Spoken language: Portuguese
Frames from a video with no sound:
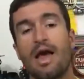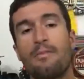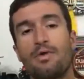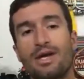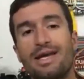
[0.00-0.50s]

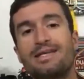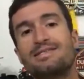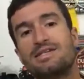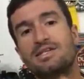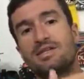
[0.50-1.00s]
É porque
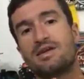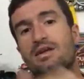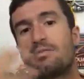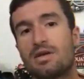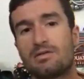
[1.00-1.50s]
exige
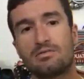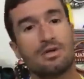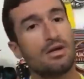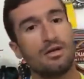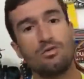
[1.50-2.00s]
treinamento
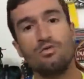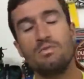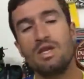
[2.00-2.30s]
no